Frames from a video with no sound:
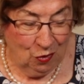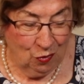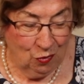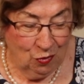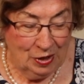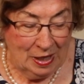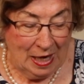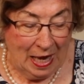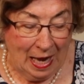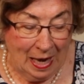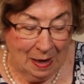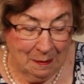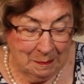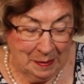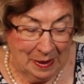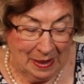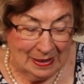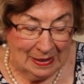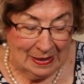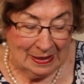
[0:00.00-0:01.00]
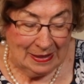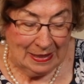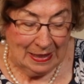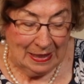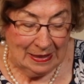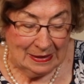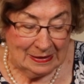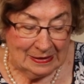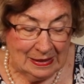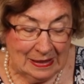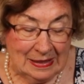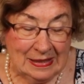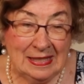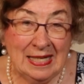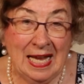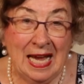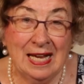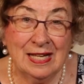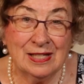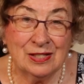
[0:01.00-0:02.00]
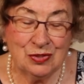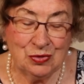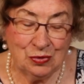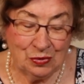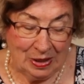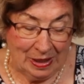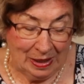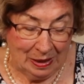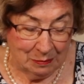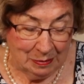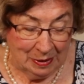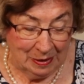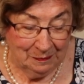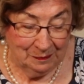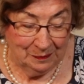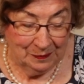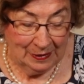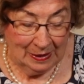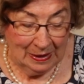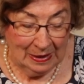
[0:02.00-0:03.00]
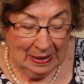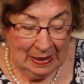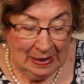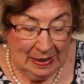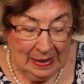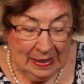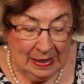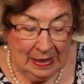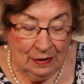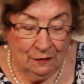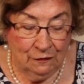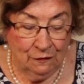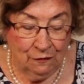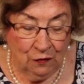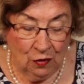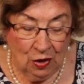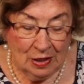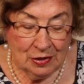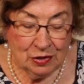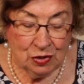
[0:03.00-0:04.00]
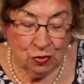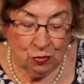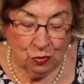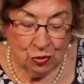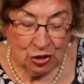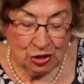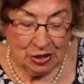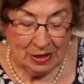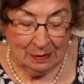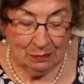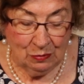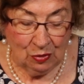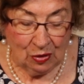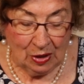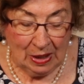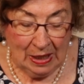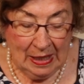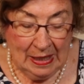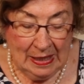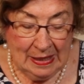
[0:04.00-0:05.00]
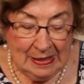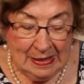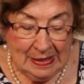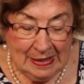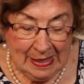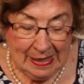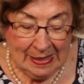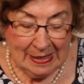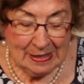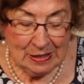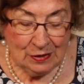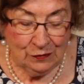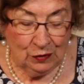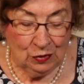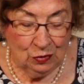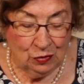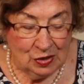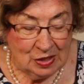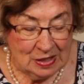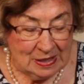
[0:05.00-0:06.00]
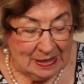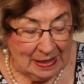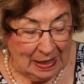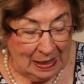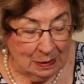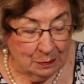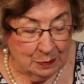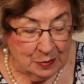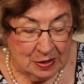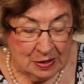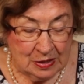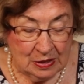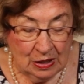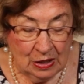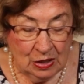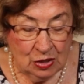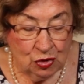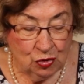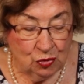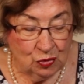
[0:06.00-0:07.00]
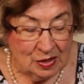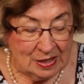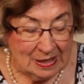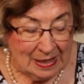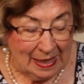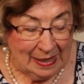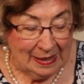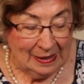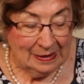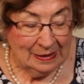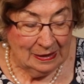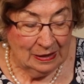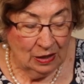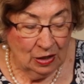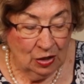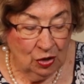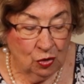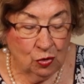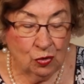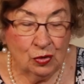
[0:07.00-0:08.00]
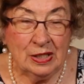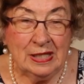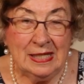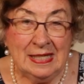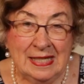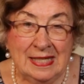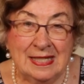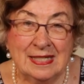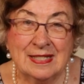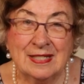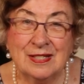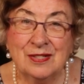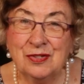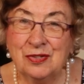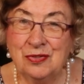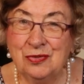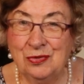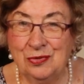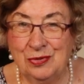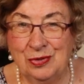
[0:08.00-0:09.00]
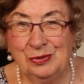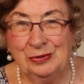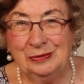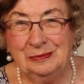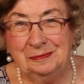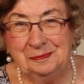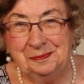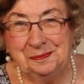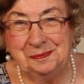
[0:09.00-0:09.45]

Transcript: und Abhängigkeit nachzugeben, in voller Zustimmung, nichts von uns selbst zu sein und nichts zu tun.